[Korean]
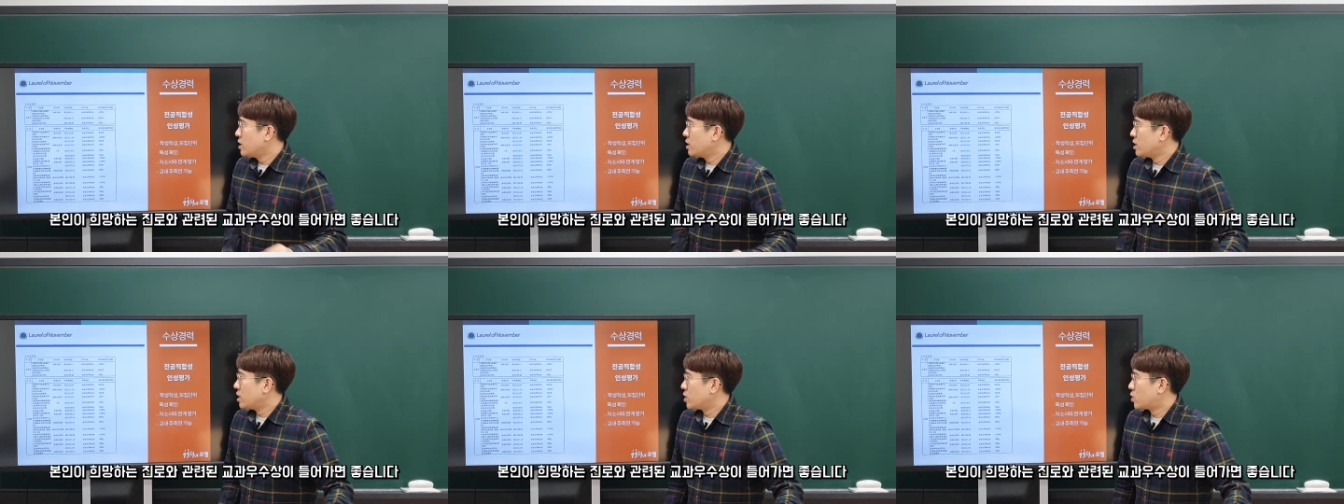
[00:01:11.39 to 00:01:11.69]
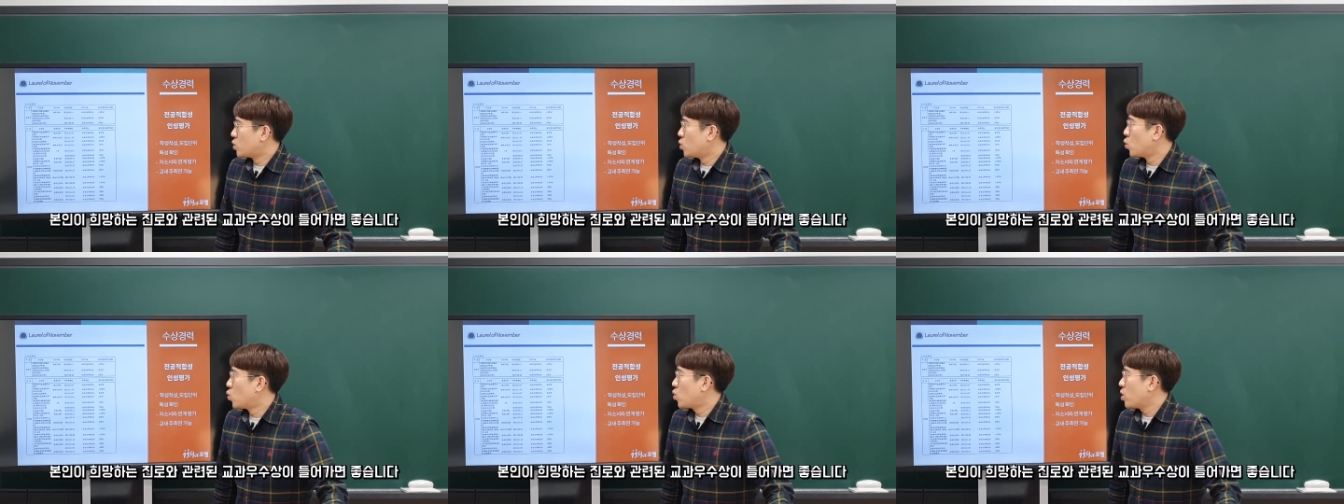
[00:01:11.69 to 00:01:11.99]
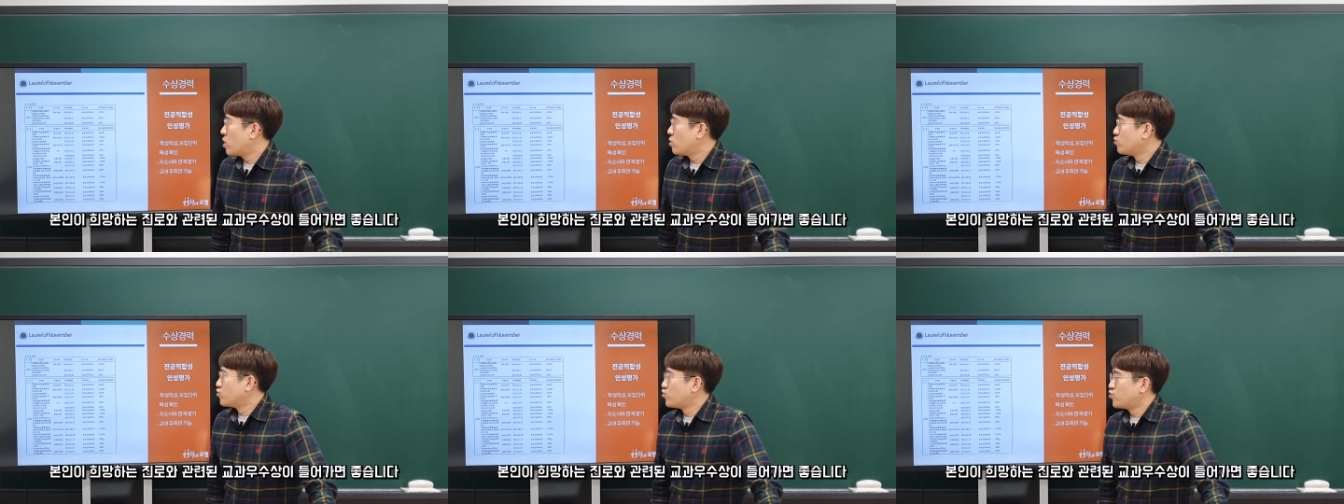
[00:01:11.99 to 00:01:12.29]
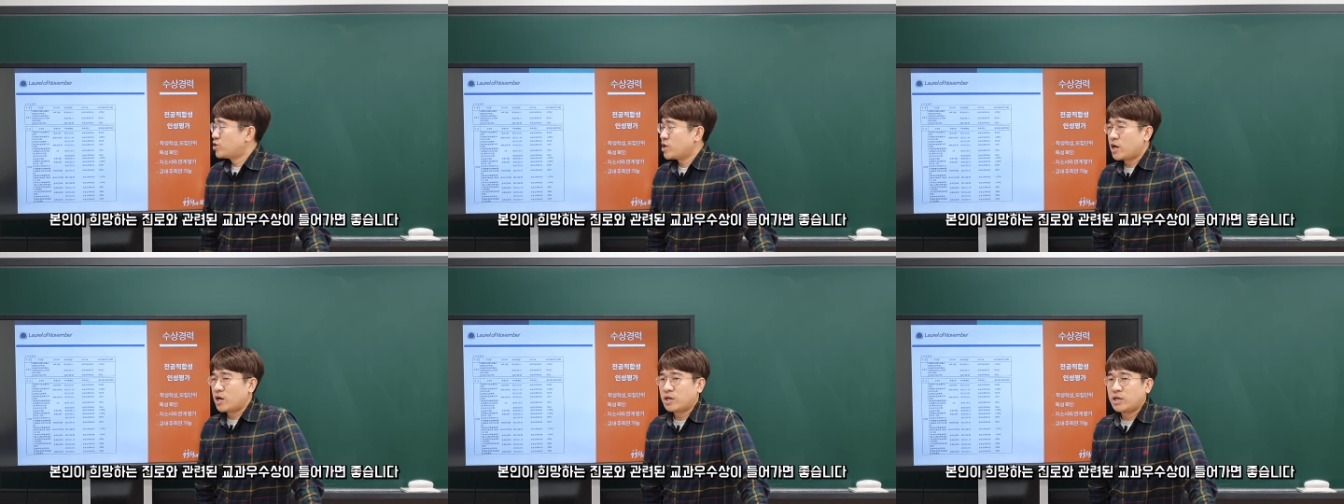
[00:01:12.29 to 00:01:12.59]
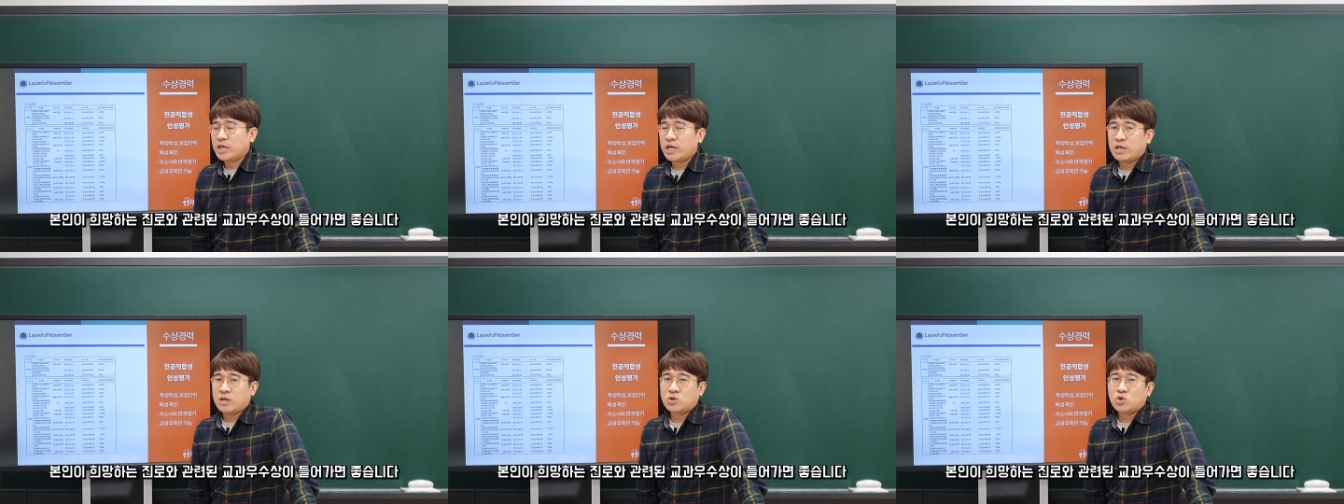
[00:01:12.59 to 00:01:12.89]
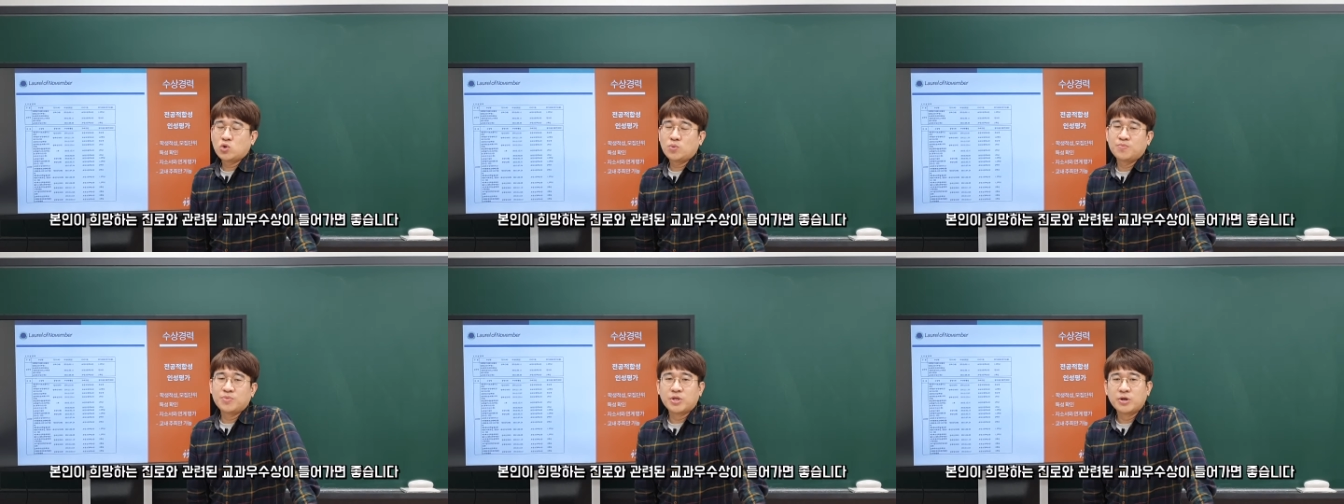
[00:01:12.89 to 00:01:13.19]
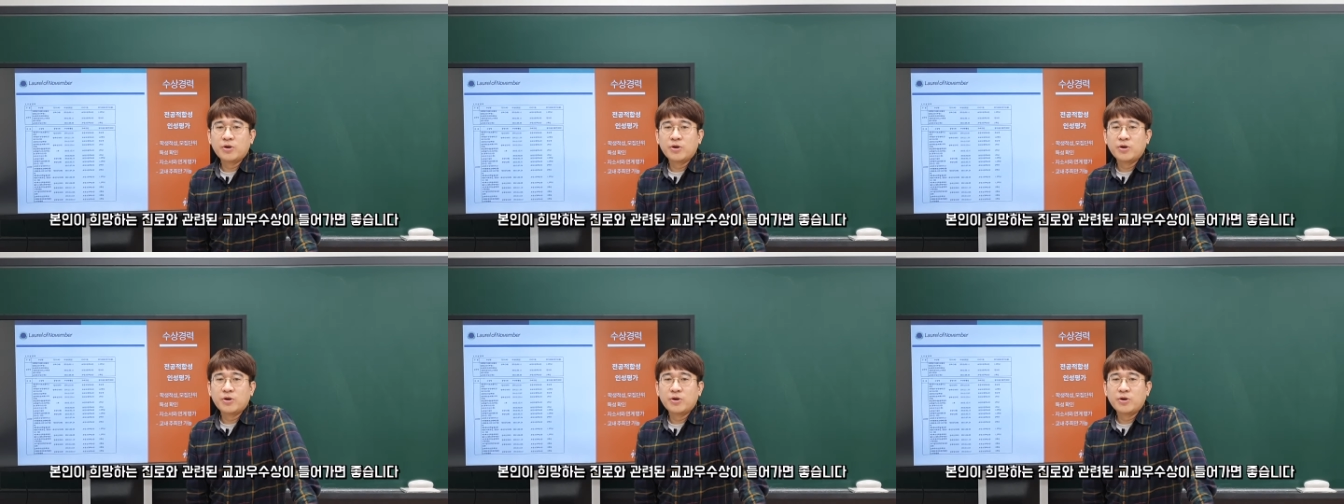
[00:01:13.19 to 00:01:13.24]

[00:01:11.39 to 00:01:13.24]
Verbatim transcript: 예, 교과 우수상이 좀